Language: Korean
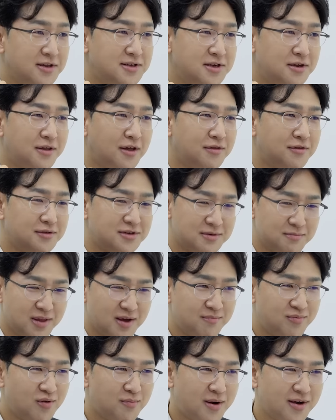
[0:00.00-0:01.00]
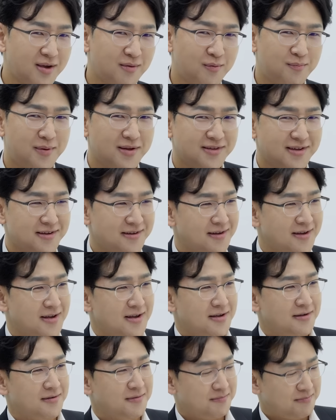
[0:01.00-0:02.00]
일찍 사서 지금 3%밖에 못 받나
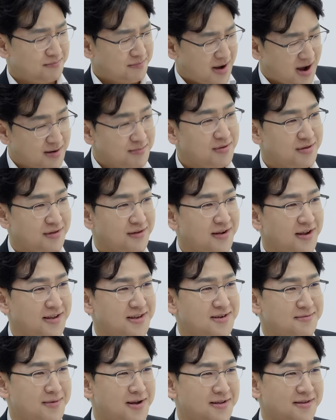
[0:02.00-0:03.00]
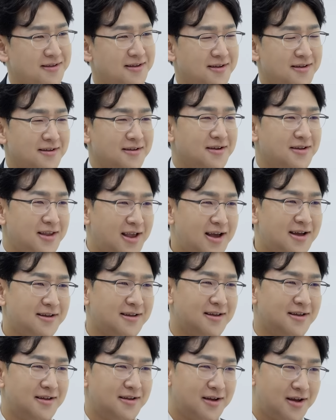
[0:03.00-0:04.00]
마음은 쓰리겠지만 그쵸. 그냥
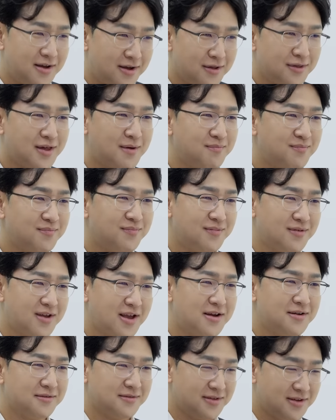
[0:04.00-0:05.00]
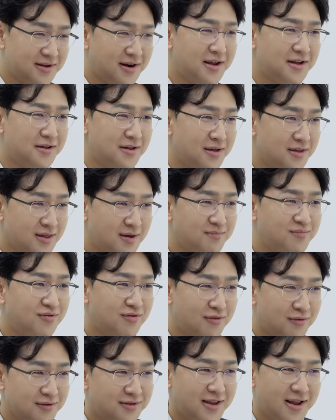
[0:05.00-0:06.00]
어. 아, 3 그냥 3%로 그래
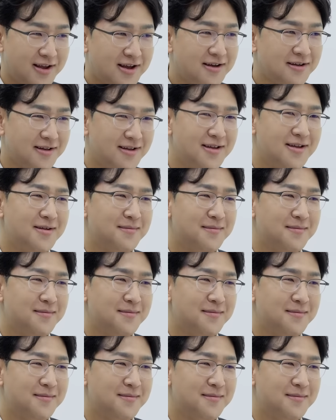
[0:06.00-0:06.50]
3% 내가, 내가 어.